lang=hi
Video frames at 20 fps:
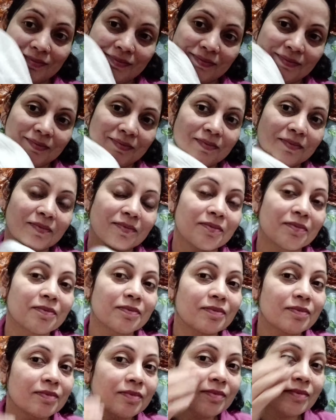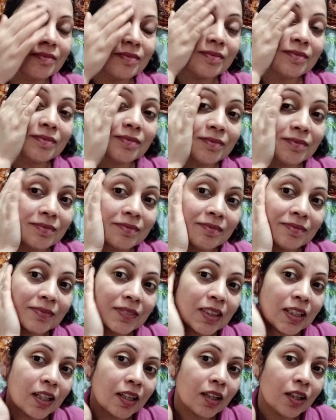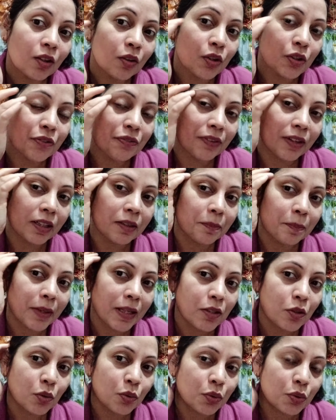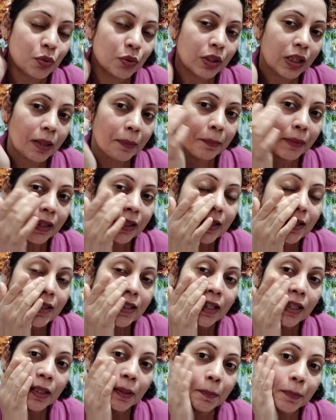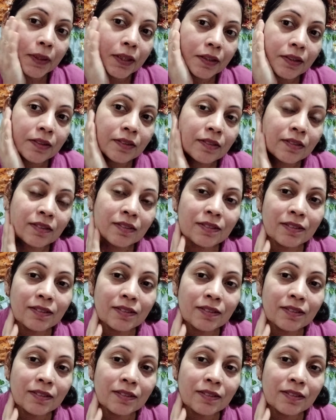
सेवन किया जाता है कुछ फर्क महसूस हो रहा है मेरे चेहरे पे